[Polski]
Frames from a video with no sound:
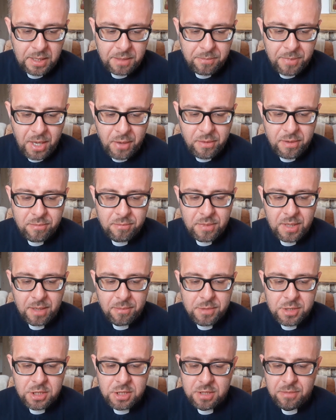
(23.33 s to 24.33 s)
Miałem na
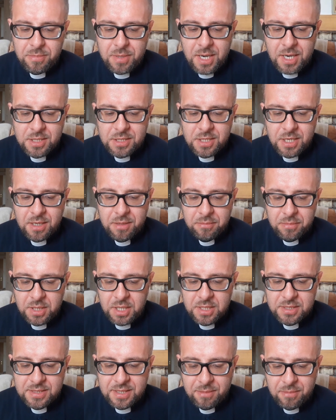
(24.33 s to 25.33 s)
myśli, bracia,
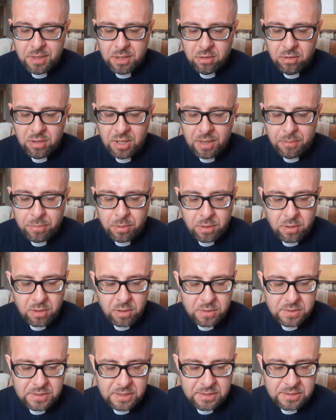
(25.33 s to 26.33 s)
mnie samego i
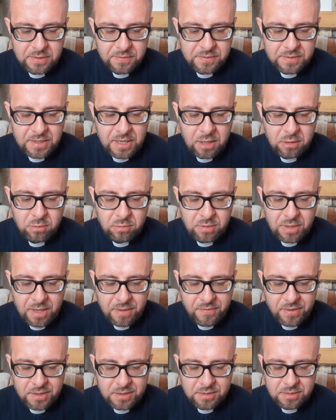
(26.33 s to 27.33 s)
Apollosa ze względu na
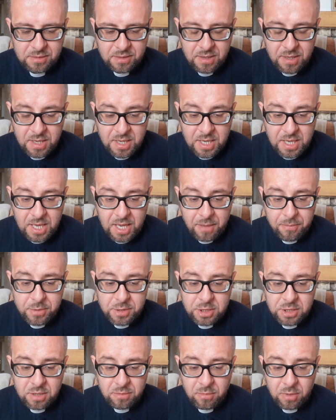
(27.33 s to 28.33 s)
was,
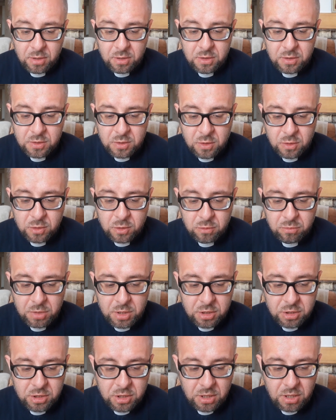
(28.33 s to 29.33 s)
abyście mogli
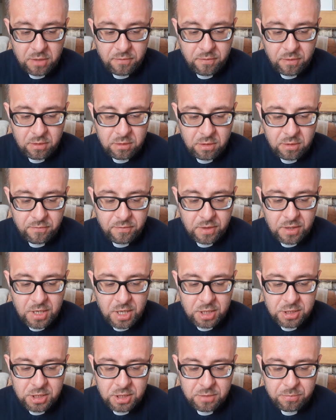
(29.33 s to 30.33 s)
zrozumieć, że nie wolno
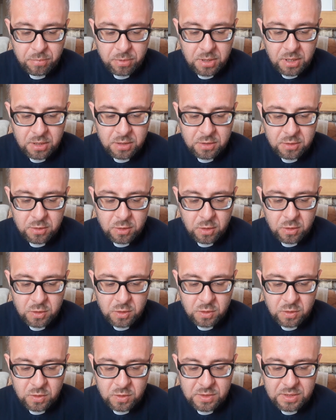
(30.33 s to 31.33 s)
wykraczać ponad to,
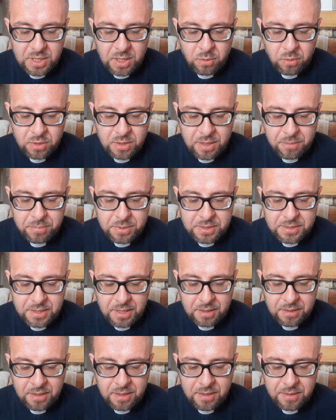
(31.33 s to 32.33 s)
co zostało
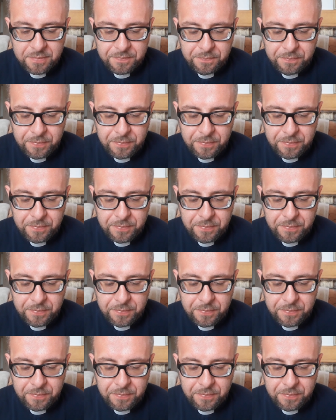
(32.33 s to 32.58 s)
napisane.